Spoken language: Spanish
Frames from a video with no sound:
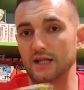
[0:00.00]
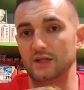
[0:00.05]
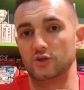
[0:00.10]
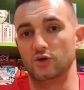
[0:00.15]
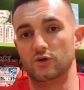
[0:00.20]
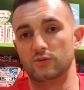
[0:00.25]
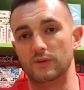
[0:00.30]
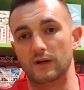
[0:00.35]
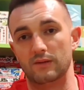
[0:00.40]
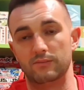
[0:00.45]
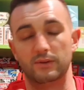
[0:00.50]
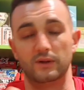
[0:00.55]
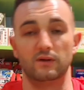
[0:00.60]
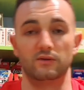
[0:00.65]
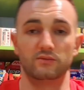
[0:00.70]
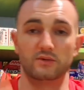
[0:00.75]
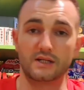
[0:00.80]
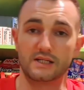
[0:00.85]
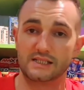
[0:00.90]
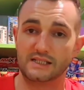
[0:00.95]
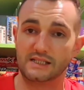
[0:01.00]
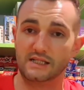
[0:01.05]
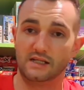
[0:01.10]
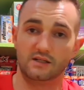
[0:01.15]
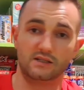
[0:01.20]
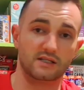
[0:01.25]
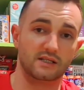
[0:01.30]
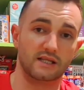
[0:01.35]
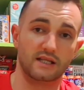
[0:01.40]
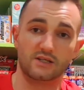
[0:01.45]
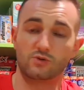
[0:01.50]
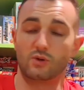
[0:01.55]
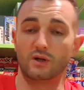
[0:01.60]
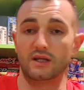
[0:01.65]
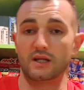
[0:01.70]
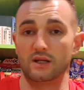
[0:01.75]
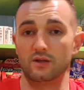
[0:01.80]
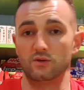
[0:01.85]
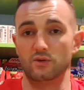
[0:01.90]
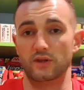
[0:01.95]
toma, pero aún así, si tenéis
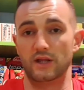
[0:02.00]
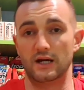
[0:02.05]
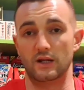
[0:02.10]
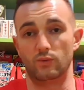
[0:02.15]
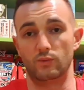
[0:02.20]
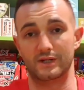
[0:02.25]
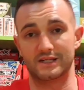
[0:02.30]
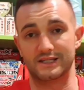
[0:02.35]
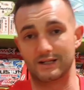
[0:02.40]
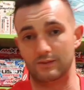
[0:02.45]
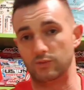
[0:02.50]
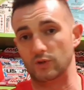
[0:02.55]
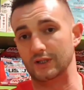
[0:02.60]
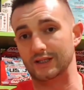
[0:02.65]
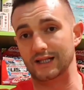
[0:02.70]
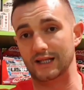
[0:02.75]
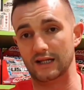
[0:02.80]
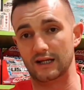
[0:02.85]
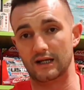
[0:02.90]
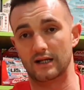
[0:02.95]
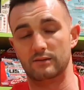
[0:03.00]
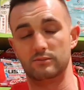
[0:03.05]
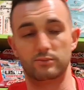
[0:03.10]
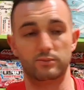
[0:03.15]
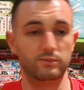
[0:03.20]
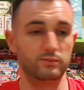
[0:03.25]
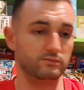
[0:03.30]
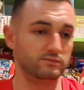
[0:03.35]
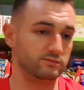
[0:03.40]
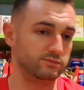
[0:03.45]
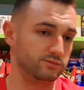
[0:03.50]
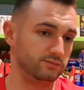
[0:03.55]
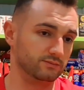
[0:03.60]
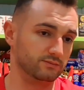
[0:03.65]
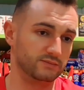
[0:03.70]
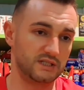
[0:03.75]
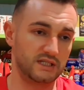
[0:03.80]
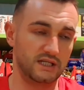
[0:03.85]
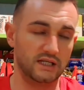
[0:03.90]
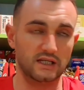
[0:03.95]
cualquier duda, al WhatsApp o a Telegram,
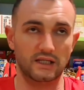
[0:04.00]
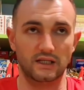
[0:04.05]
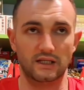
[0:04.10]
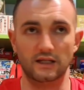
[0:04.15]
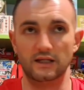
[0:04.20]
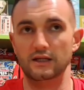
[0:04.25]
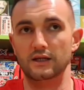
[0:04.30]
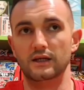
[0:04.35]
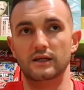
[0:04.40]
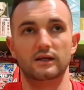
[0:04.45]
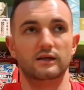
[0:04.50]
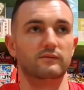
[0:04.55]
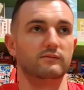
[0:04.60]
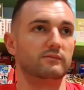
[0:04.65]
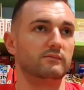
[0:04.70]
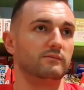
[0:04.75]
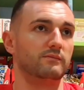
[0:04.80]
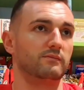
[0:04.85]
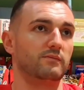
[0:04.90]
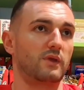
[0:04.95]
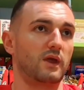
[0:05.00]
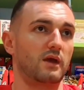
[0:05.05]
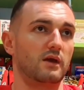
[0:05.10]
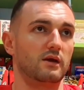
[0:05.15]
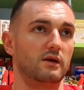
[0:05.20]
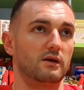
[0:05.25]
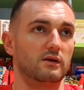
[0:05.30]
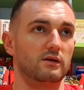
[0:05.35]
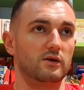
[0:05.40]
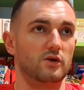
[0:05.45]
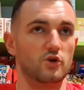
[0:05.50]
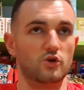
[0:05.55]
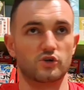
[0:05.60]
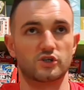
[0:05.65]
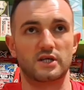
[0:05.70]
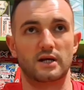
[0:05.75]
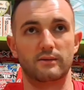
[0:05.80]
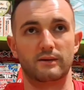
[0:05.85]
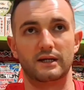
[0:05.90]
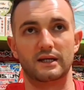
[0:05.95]
si no
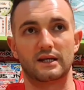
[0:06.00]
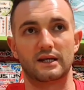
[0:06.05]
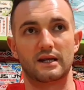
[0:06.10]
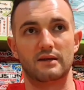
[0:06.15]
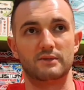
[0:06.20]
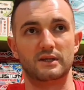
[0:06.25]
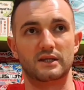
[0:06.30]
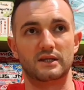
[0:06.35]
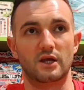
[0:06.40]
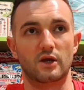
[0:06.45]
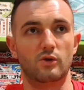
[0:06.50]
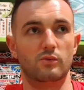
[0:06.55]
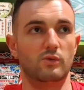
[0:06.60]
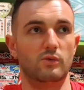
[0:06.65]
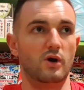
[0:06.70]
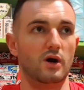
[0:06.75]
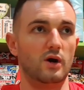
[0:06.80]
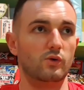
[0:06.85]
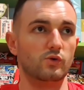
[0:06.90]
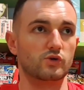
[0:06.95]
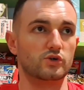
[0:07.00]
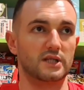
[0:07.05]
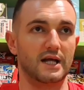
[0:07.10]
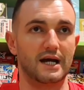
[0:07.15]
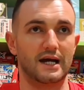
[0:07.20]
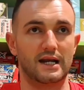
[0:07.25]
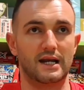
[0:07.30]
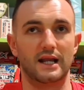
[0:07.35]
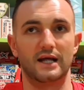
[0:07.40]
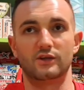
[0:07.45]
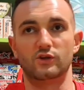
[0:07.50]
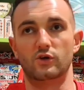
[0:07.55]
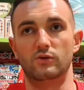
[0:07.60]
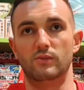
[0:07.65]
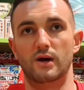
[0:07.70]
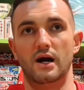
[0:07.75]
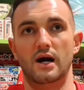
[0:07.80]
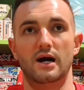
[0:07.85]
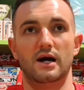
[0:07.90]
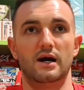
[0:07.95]
sabéis realmente cómo ajustar la
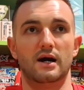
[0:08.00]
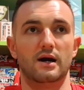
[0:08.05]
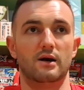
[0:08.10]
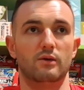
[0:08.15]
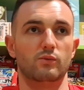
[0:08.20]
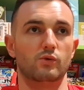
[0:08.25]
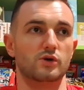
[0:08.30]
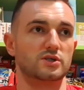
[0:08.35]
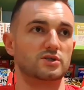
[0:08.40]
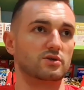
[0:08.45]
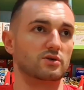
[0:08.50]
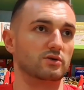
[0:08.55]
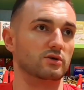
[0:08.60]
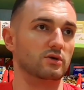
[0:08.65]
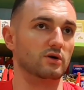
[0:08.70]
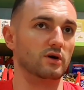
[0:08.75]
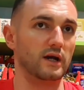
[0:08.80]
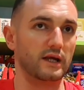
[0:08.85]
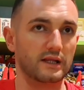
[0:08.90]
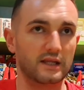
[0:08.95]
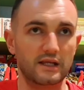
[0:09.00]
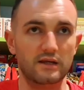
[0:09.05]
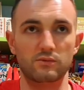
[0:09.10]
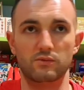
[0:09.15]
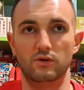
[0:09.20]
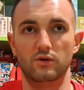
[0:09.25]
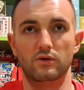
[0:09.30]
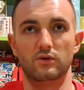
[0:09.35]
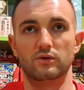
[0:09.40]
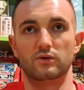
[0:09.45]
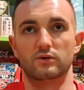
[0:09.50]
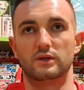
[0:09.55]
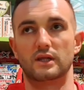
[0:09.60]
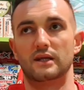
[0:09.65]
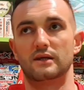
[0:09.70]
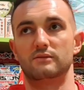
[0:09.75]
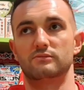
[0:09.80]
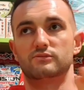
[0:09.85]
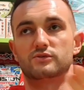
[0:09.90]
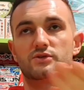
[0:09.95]
toma a vuestro objetivo, o
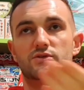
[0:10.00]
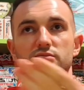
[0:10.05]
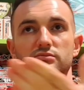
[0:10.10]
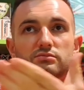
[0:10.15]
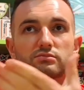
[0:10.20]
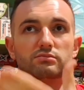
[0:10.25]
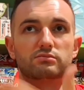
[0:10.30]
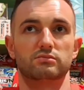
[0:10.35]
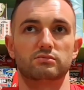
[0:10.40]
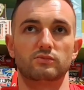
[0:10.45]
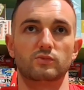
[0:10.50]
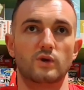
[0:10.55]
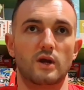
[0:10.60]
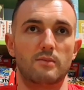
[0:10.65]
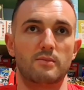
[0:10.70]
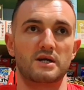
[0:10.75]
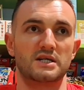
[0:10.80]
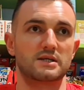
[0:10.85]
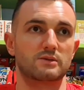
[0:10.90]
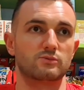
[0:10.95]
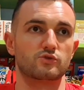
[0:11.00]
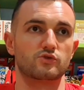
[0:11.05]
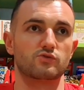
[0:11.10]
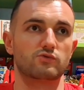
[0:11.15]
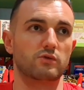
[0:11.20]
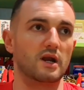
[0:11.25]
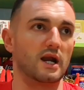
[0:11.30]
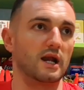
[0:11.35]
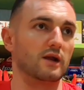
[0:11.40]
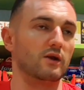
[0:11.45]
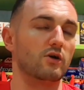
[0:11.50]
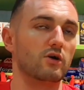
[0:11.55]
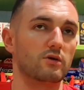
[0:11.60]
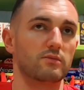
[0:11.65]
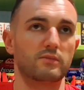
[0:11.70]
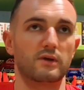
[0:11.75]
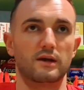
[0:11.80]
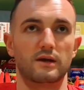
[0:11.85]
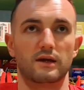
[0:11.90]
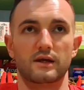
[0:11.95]
tenéis una masa muscular
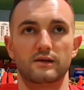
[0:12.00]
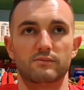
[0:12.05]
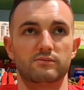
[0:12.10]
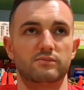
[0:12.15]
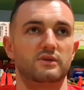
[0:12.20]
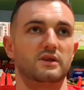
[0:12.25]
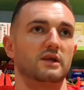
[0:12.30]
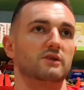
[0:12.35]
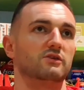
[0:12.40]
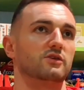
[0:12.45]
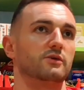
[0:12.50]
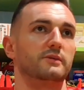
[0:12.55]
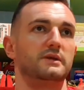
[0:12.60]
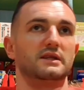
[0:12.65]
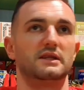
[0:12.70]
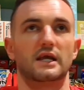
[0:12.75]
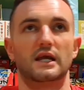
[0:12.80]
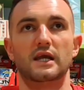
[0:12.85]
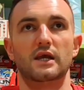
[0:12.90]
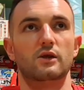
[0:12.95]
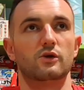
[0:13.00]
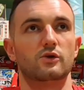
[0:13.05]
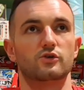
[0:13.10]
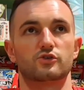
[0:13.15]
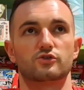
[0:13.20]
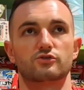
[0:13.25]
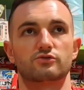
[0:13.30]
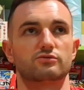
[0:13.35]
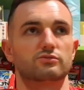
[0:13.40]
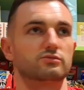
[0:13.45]
enorme, 120 kilos,